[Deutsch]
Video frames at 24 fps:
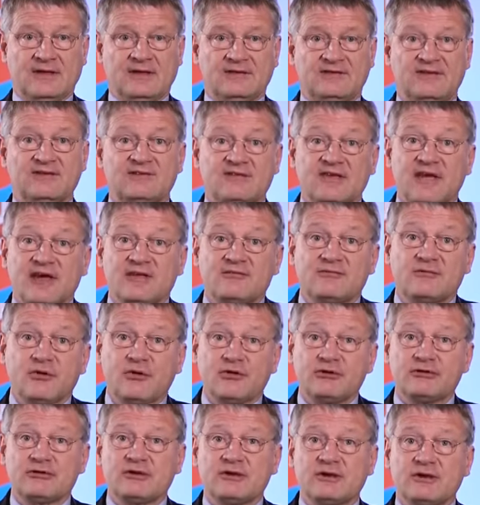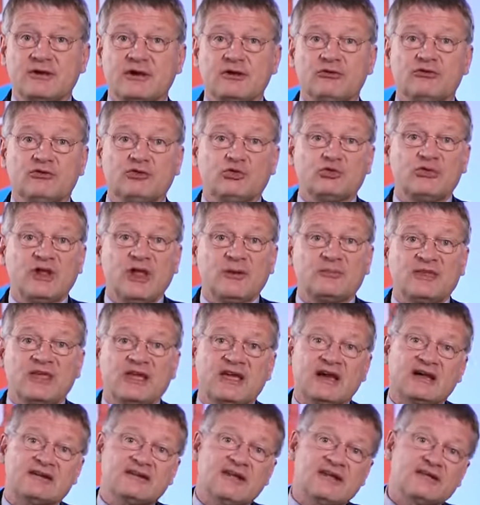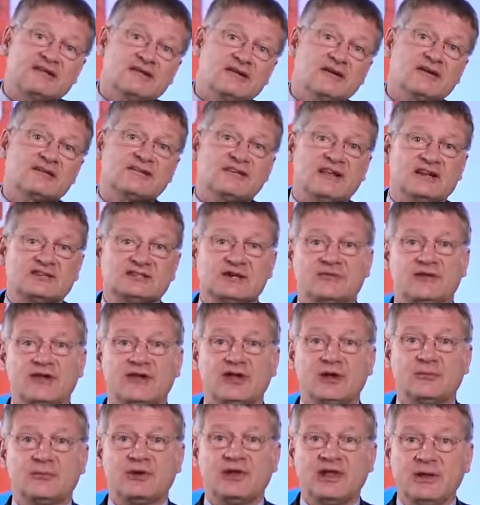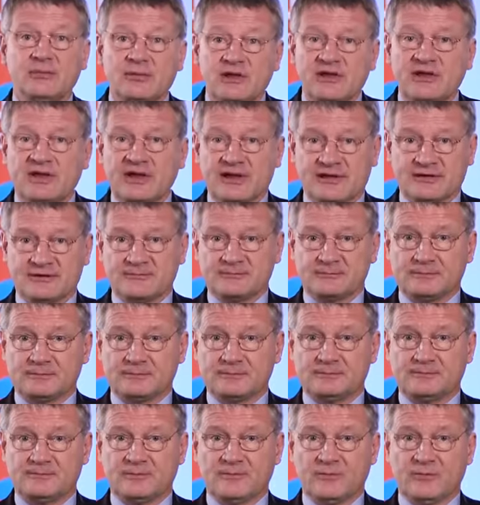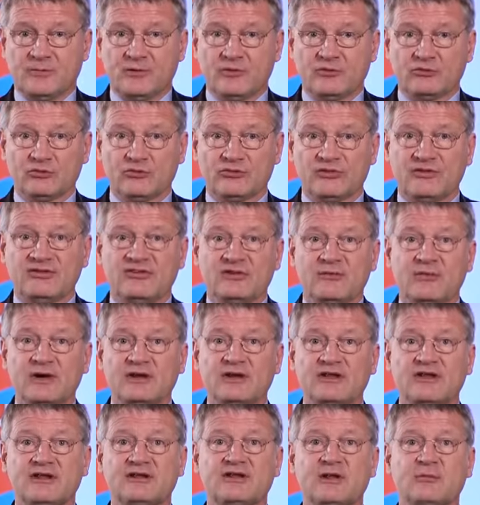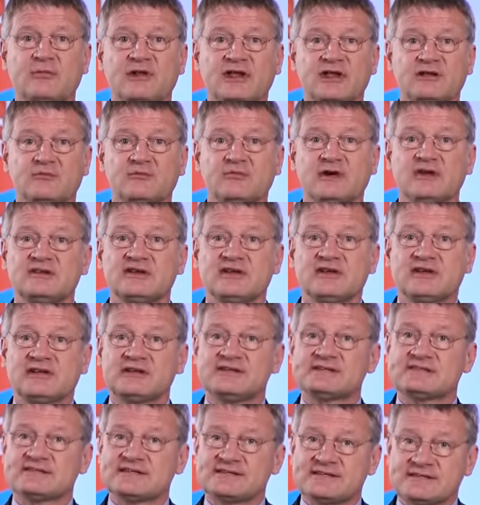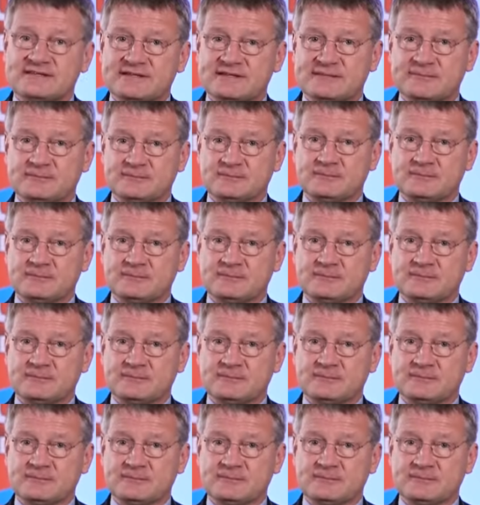Sind Sie ein Freund zunehmend dekadenter gesellschaftlicher Beliebigkeit, so sind Sie bei den etablierten Parteien ganz richtig.